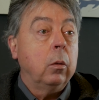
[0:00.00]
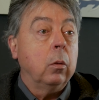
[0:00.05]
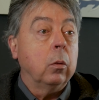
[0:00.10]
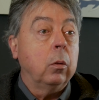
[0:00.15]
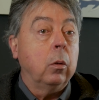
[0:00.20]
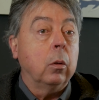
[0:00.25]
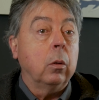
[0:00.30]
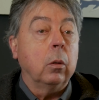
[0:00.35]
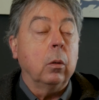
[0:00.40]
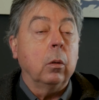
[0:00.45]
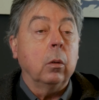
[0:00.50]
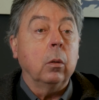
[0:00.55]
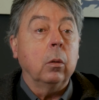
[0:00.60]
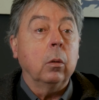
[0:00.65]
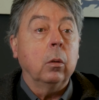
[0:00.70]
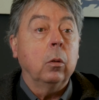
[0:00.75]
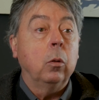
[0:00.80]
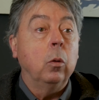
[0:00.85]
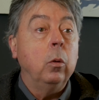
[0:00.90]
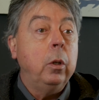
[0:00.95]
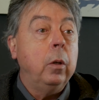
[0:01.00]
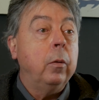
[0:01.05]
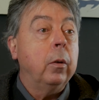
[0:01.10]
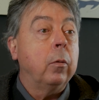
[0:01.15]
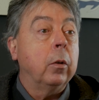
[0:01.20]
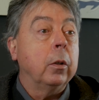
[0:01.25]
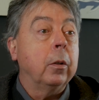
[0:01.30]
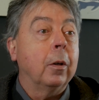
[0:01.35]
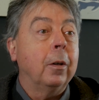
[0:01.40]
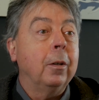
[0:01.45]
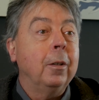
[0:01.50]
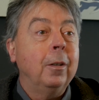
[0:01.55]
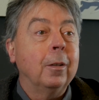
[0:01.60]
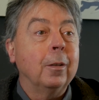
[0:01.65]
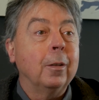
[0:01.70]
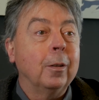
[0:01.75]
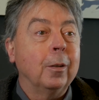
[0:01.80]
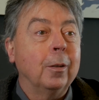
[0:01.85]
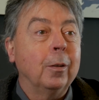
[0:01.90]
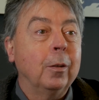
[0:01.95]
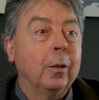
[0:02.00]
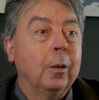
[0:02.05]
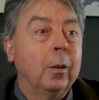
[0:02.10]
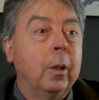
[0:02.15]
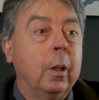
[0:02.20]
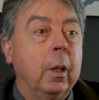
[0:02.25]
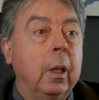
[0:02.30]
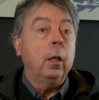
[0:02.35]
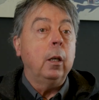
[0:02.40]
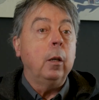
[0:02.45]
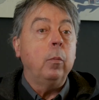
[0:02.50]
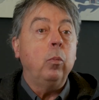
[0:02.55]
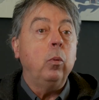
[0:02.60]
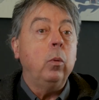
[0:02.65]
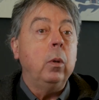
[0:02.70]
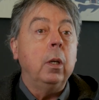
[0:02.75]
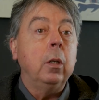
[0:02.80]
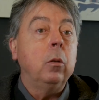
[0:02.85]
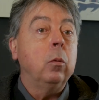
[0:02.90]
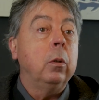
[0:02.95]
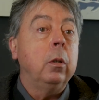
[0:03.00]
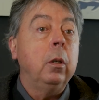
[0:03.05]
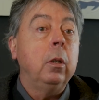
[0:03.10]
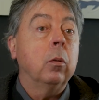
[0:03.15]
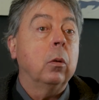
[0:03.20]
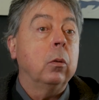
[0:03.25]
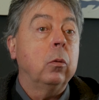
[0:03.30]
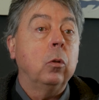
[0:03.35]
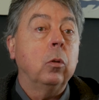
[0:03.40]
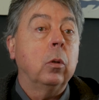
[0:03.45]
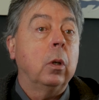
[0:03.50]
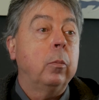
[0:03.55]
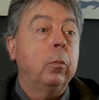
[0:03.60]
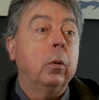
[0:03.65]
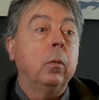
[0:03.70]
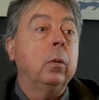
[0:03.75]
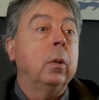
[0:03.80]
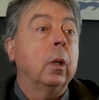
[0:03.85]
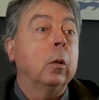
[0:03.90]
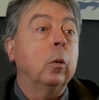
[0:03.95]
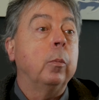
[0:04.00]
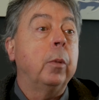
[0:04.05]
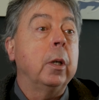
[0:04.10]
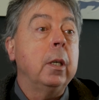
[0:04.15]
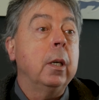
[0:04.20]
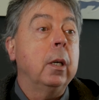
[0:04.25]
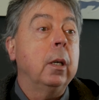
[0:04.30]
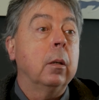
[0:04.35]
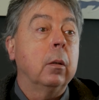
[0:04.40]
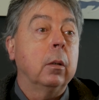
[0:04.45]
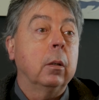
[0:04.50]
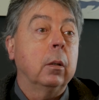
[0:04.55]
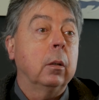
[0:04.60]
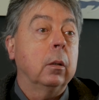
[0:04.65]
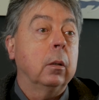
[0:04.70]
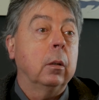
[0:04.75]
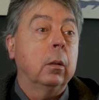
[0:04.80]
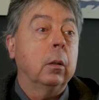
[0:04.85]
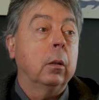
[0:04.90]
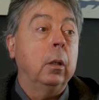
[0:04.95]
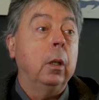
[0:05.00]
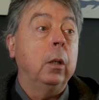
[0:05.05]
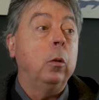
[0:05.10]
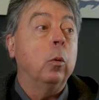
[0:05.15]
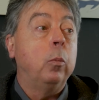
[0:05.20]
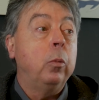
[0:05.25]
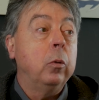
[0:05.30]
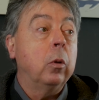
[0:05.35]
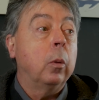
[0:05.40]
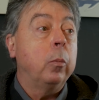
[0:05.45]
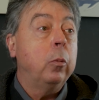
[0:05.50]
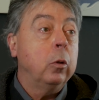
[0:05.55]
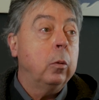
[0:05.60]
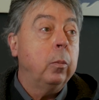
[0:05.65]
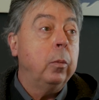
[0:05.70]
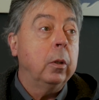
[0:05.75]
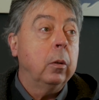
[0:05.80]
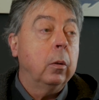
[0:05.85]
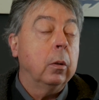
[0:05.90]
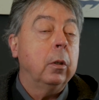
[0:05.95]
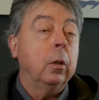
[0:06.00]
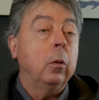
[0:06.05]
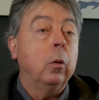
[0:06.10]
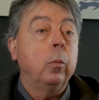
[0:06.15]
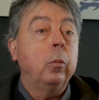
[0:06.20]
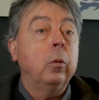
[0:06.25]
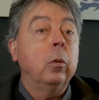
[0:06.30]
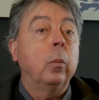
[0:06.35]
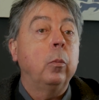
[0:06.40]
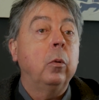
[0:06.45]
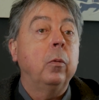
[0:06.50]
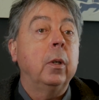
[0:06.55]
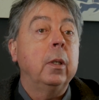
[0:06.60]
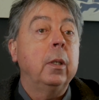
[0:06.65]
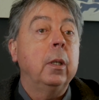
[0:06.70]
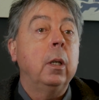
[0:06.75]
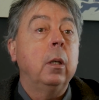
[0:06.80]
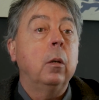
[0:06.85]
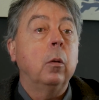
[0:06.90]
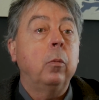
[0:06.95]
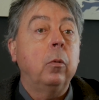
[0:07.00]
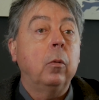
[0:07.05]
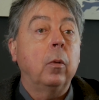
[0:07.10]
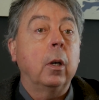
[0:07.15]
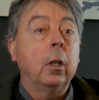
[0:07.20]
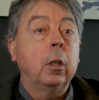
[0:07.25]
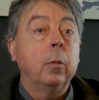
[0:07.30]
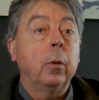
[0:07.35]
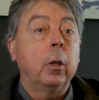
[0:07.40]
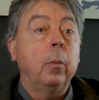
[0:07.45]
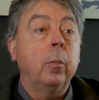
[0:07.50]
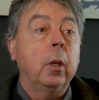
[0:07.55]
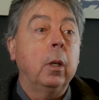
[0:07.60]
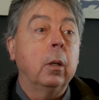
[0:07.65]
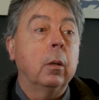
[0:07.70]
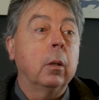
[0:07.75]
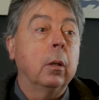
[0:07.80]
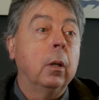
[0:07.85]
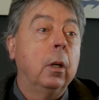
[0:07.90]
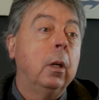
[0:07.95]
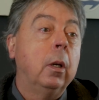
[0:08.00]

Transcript: Donc euh, cultivez votre œil. et puis les outils seront toujours là pour vous accompagner, et de plus en plus, puisque c'est de plus en plus facile de pouvoir exprimer